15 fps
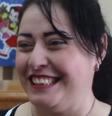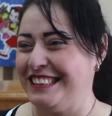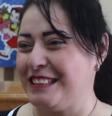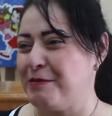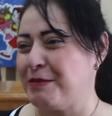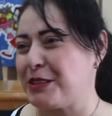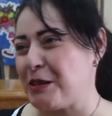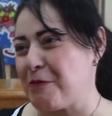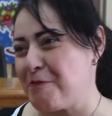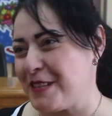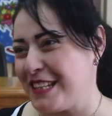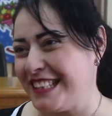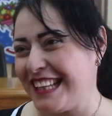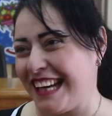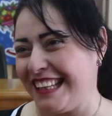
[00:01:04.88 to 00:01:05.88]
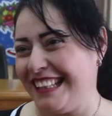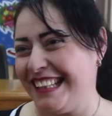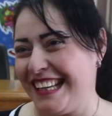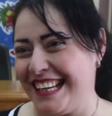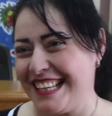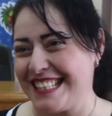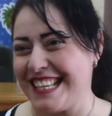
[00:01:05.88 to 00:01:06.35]
احنا متربيين
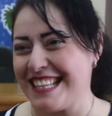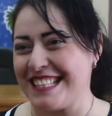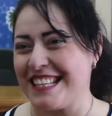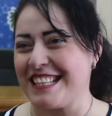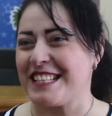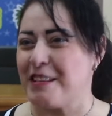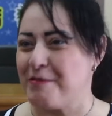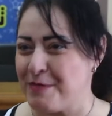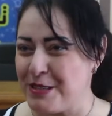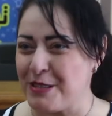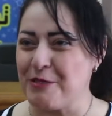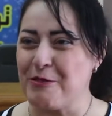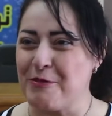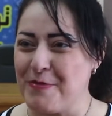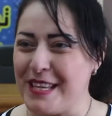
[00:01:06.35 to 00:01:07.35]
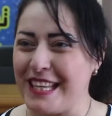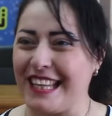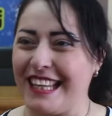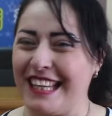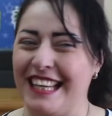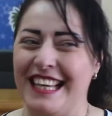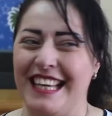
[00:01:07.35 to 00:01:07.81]
عليها اساسا سمير
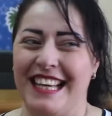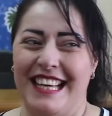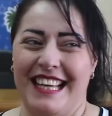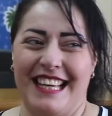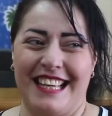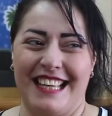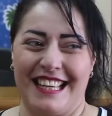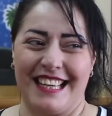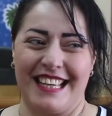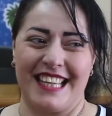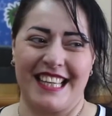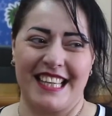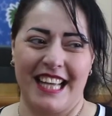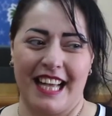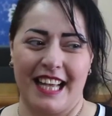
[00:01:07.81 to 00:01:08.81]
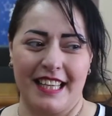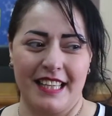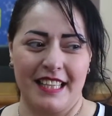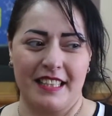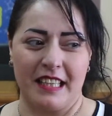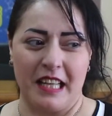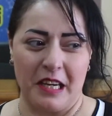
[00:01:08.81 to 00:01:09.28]
وميكي اه
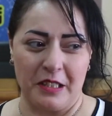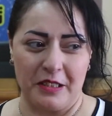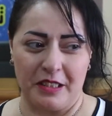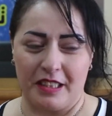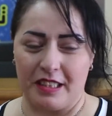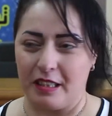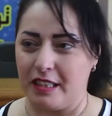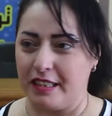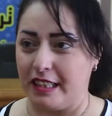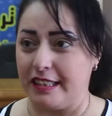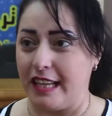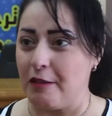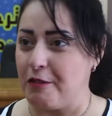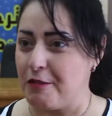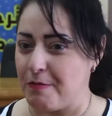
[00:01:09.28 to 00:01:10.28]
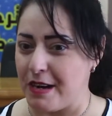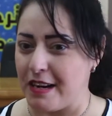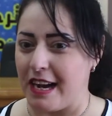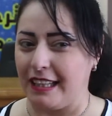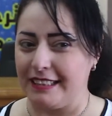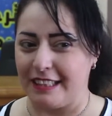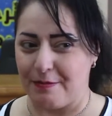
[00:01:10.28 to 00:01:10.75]
حقيقي النهارده يعني اول مره
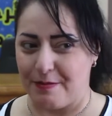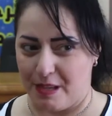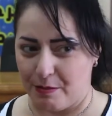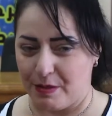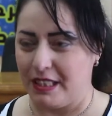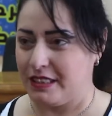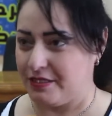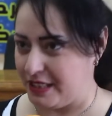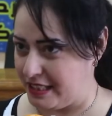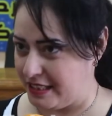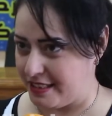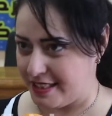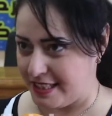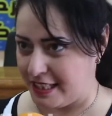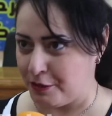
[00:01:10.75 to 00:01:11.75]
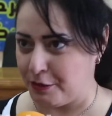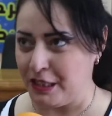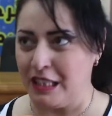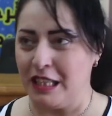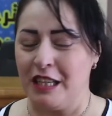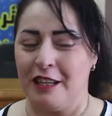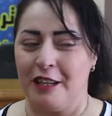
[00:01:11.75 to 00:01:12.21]
احضر معاهم الاحتفال السنوي
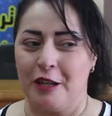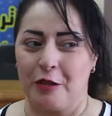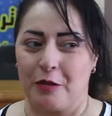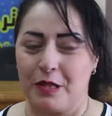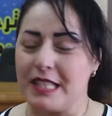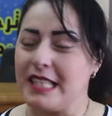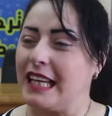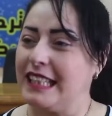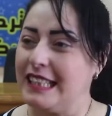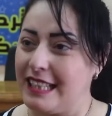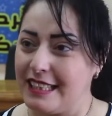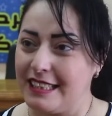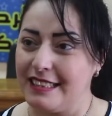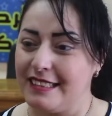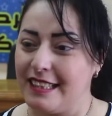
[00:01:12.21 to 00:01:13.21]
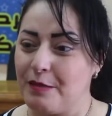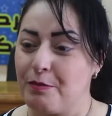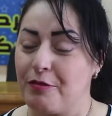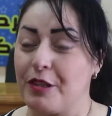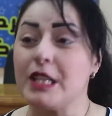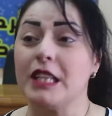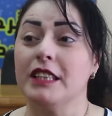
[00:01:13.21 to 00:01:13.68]
كنت سعيده جدا
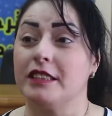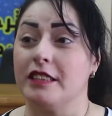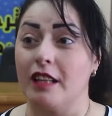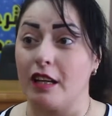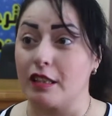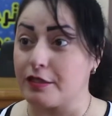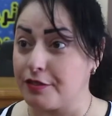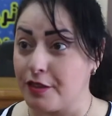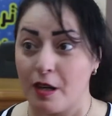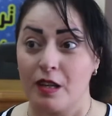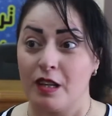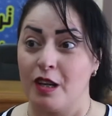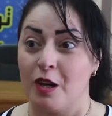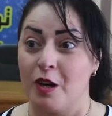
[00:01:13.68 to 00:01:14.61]
بفرحه الاطفال